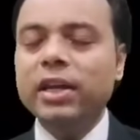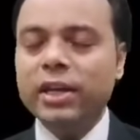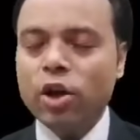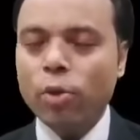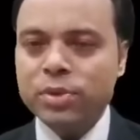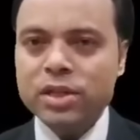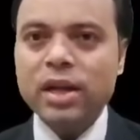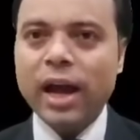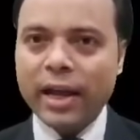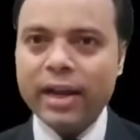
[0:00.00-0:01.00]
कि ये ऑप्शन
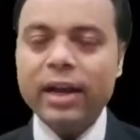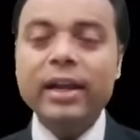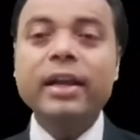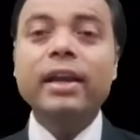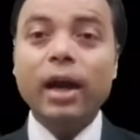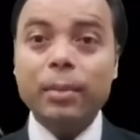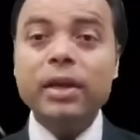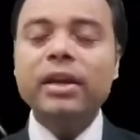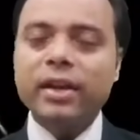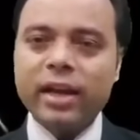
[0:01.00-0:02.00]
आएगा लेकिन
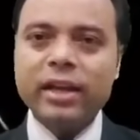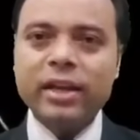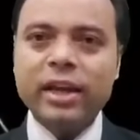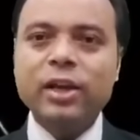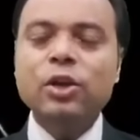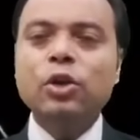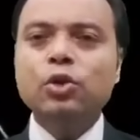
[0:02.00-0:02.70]
अभी नहीं है